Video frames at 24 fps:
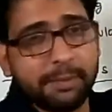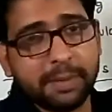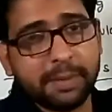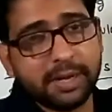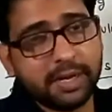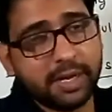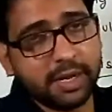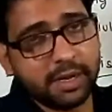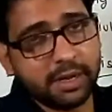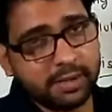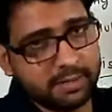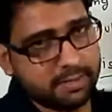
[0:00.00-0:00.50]
ये
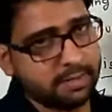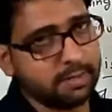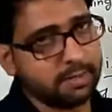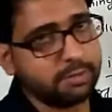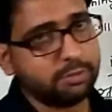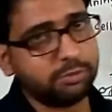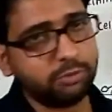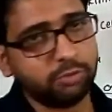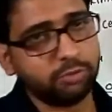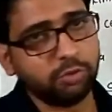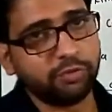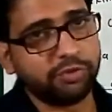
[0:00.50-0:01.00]
मैंने
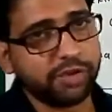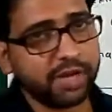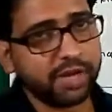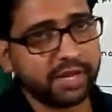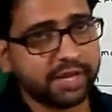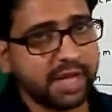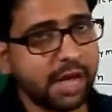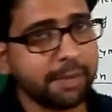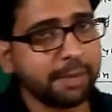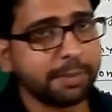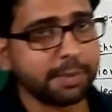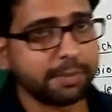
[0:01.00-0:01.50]
जो
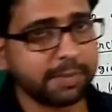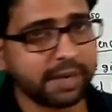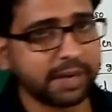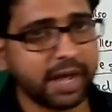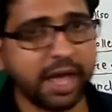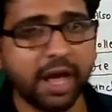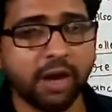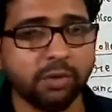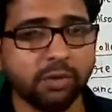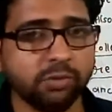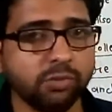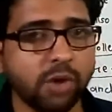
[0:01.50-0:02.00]
फिगर यहाँ पर
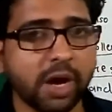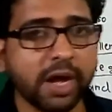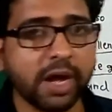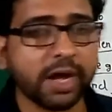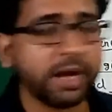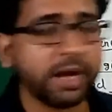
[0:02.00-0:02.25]
बनाया हुआ